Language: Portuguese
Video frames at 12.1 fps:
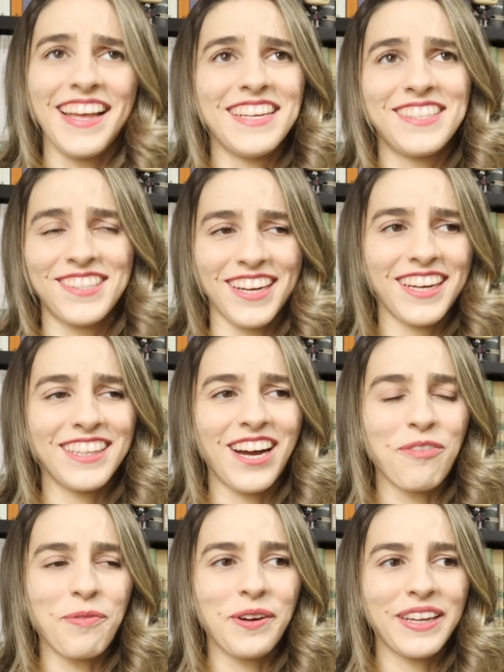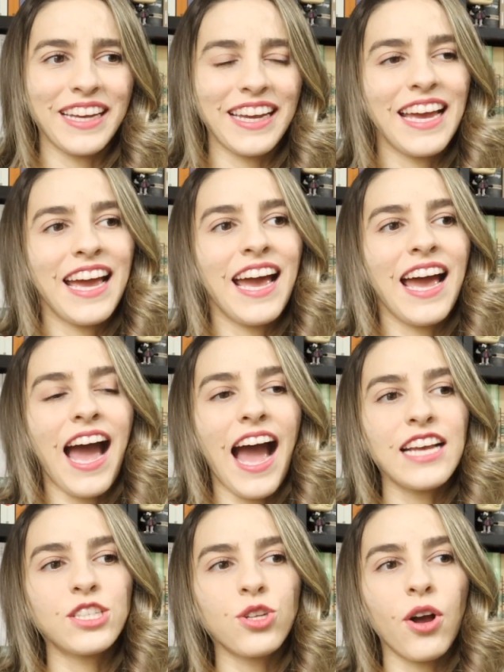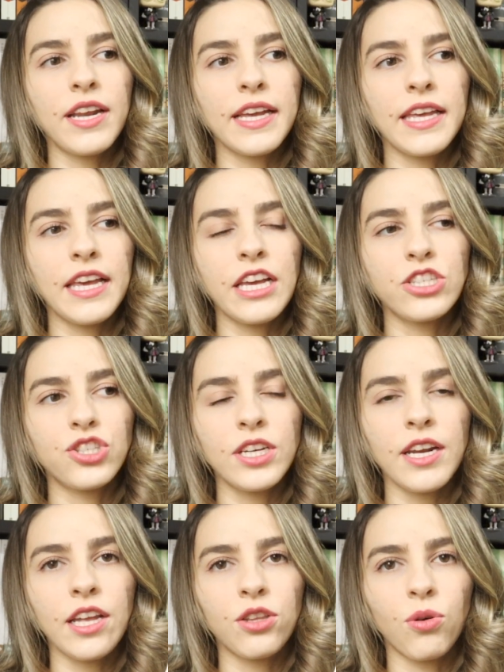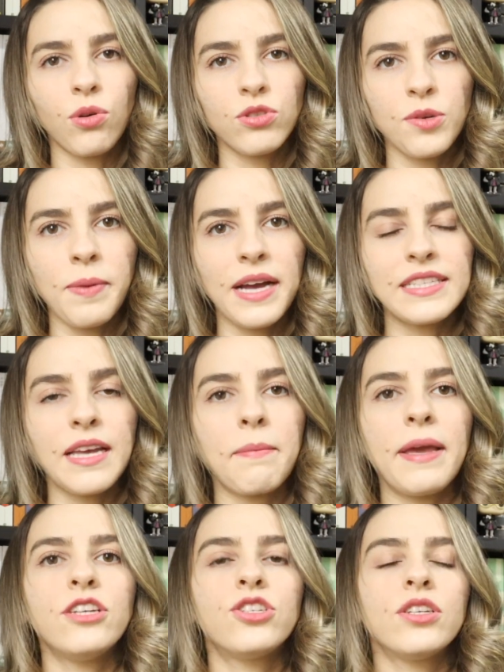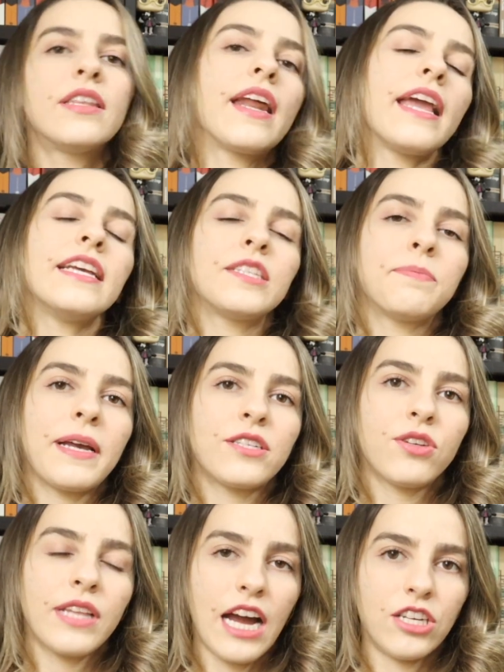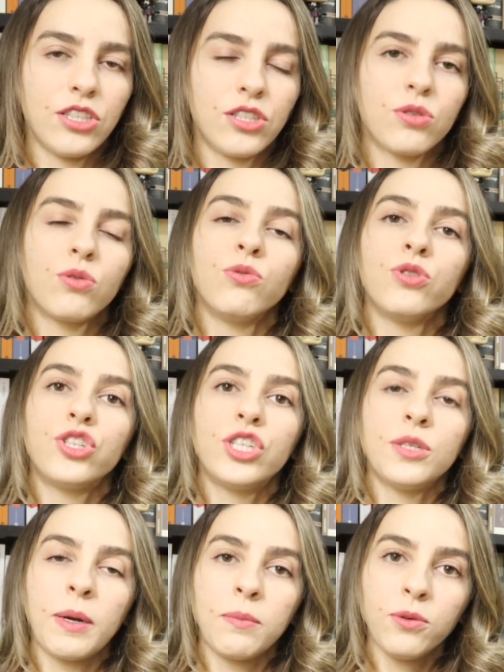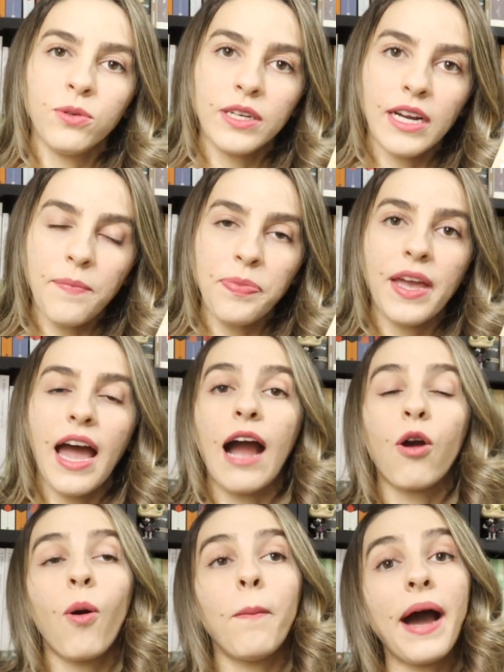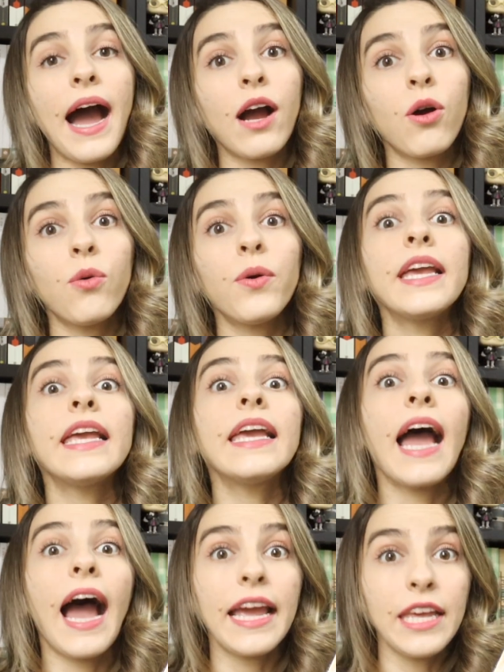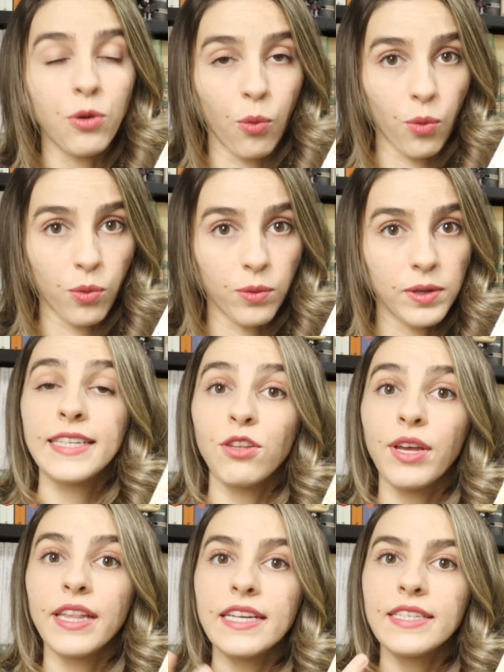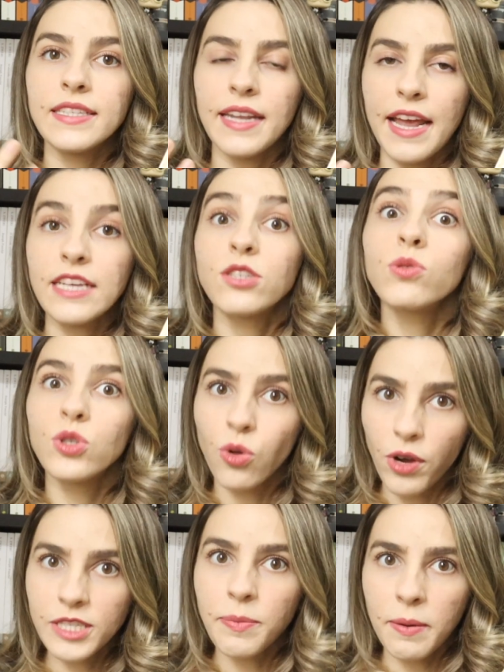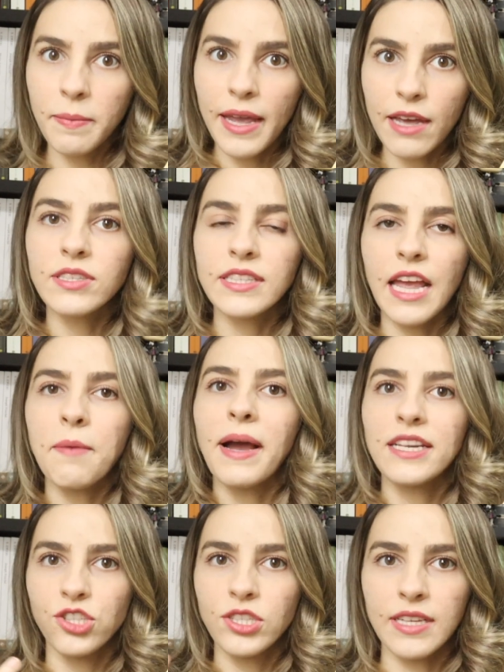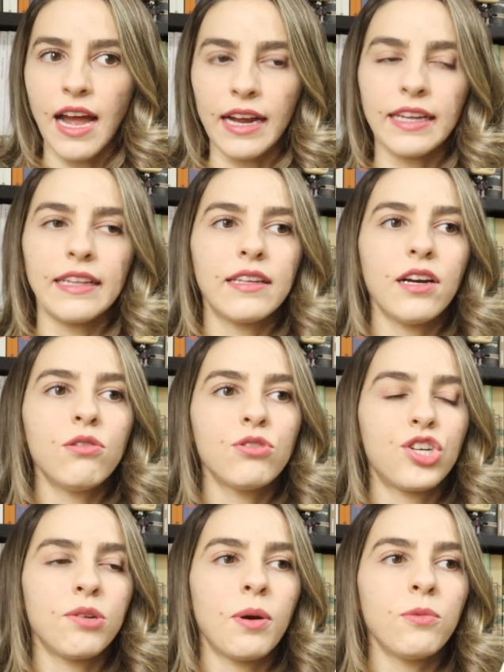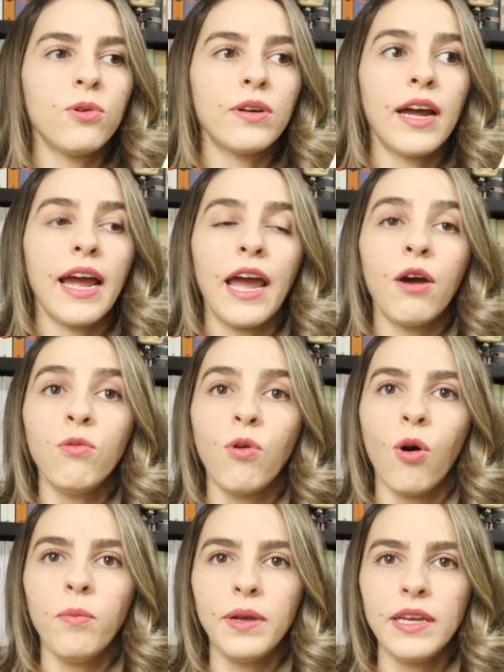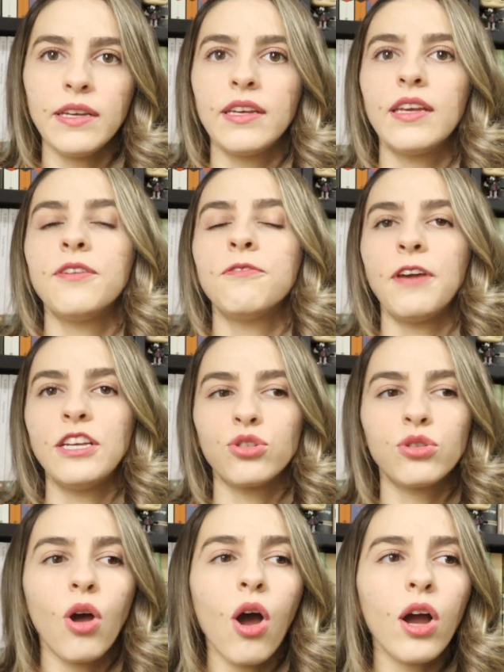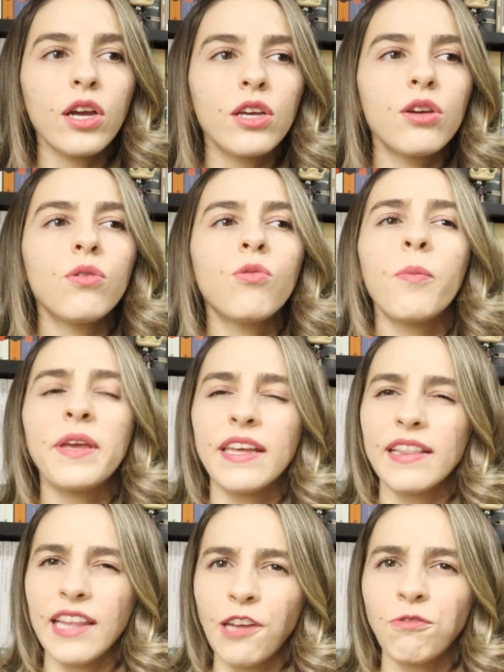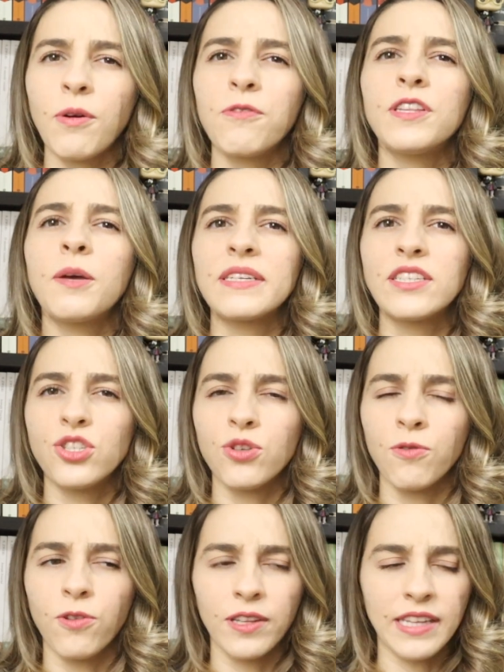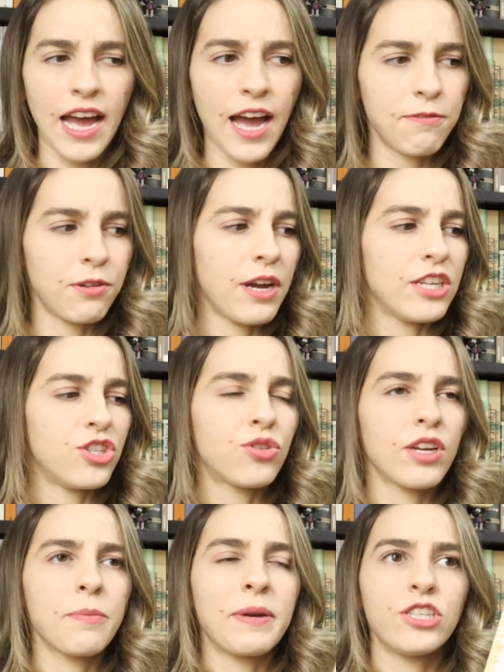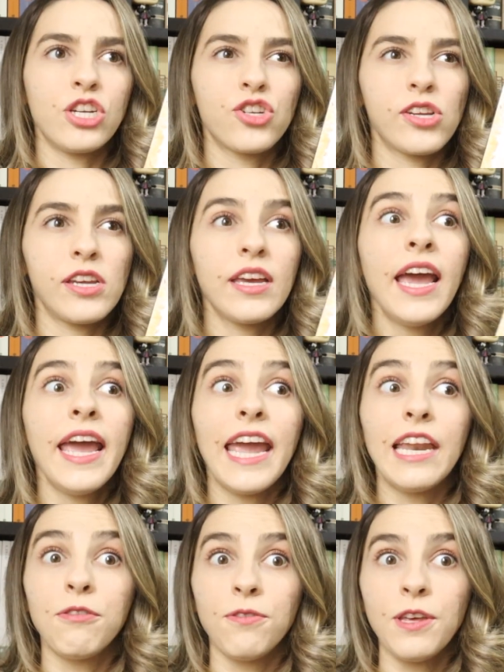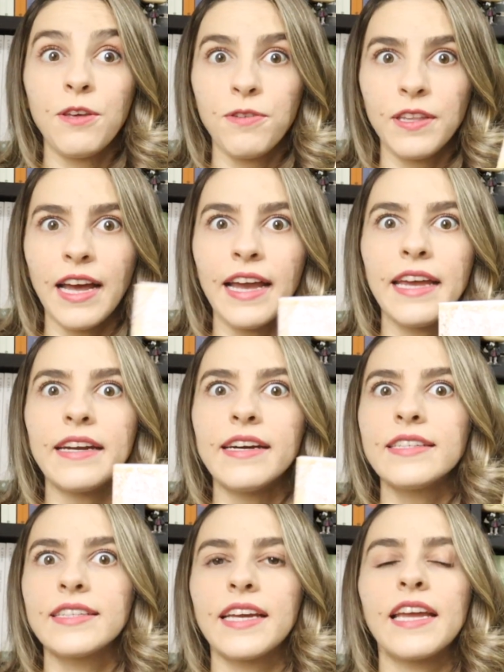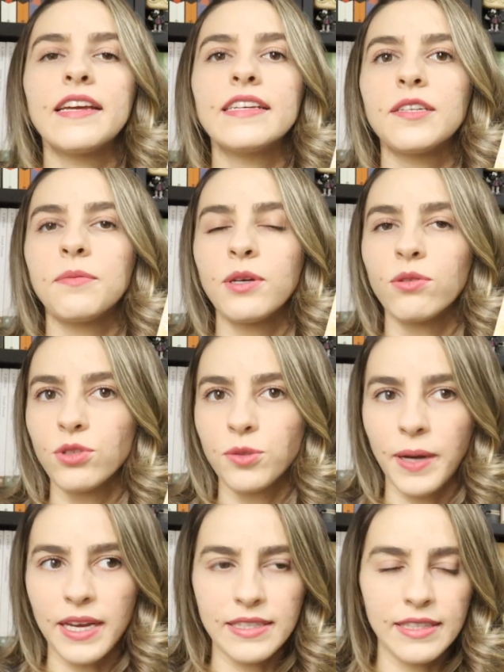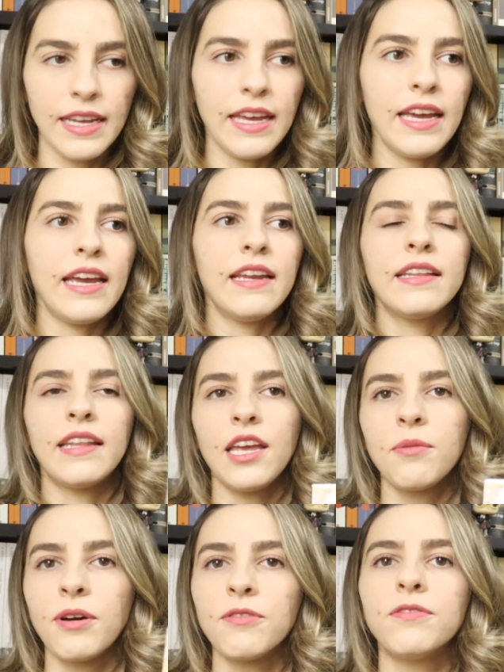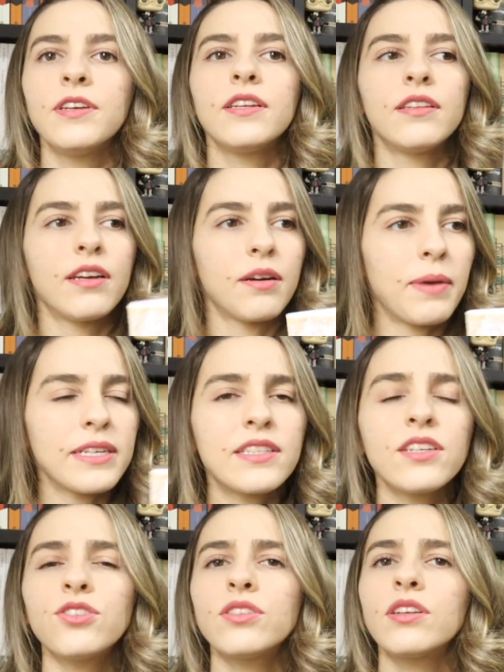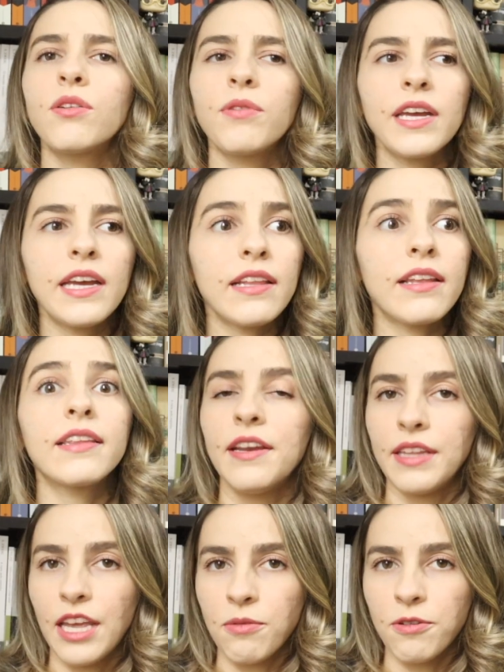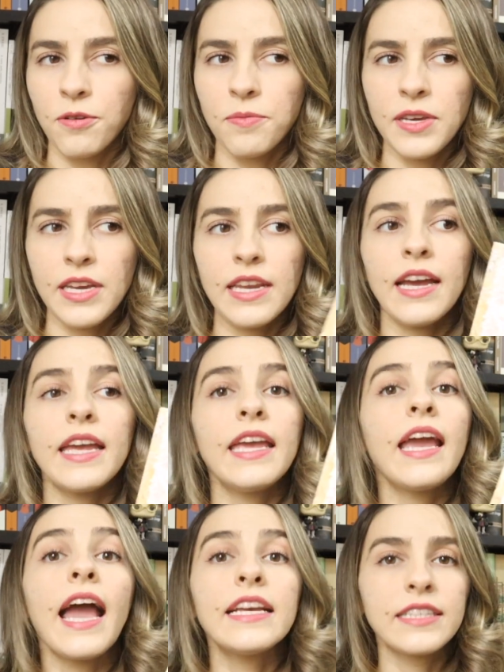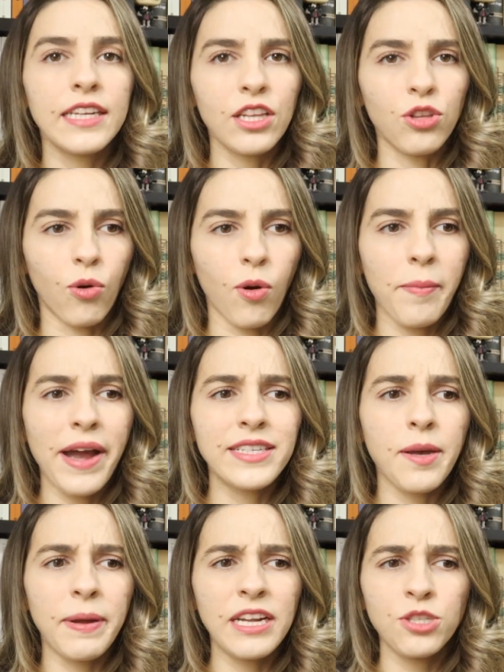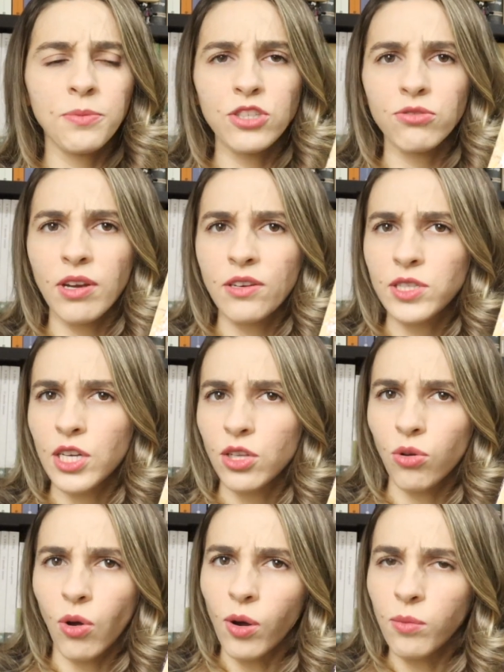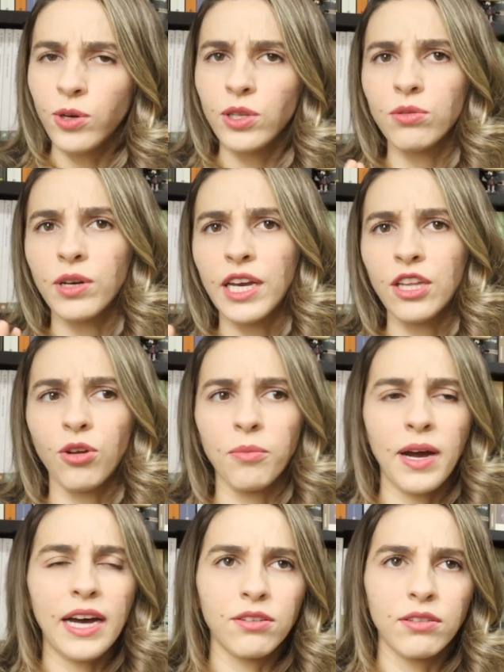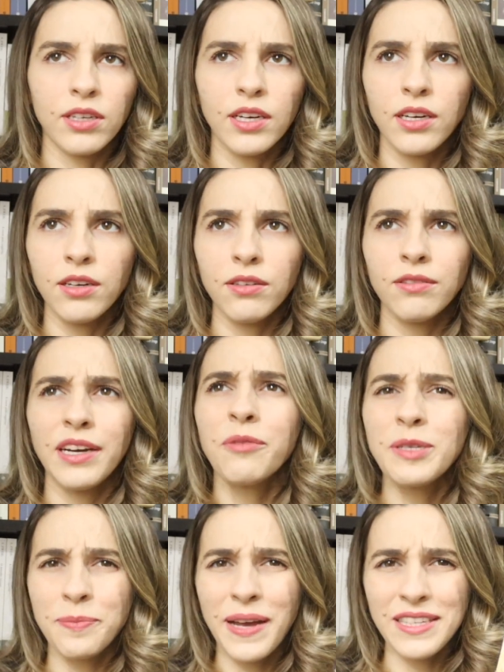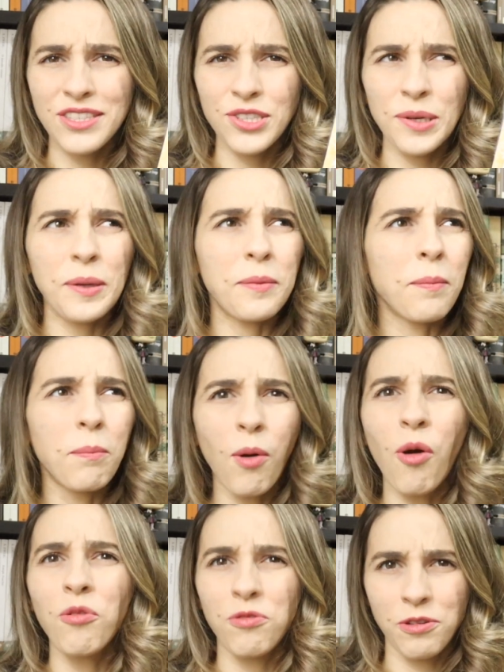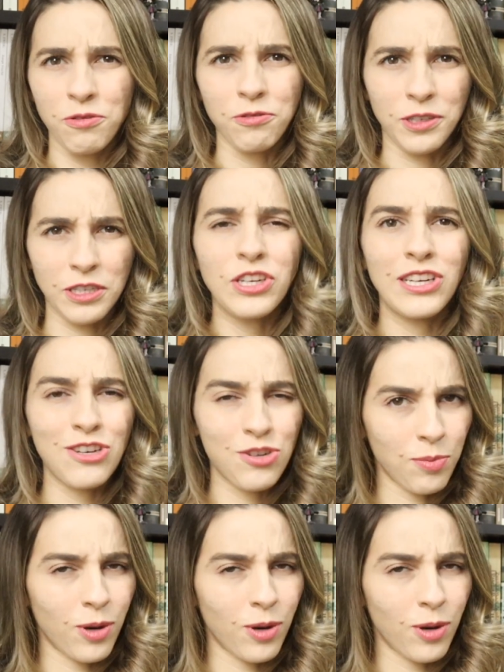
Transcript: neste canal, porque a história aqui gira em torno de basicamente três personagens: o Shimamura, a Komako e a Yoko. Sendo que desses três, os dois primeiros têm mais destaque. Então, o Shimamura é um homem que vem de Tóquio, um homem que leva uma vida bastante confortável. É dito aqui pra gente que ele vive da herança que ele recebeu dos pais dele, tem uma vida bastante tranquila, ele tem uma família e é escritor. Mas aparentemente não é um escritor muito renomado, não. É uma espécie de bom vivan, acho que a gente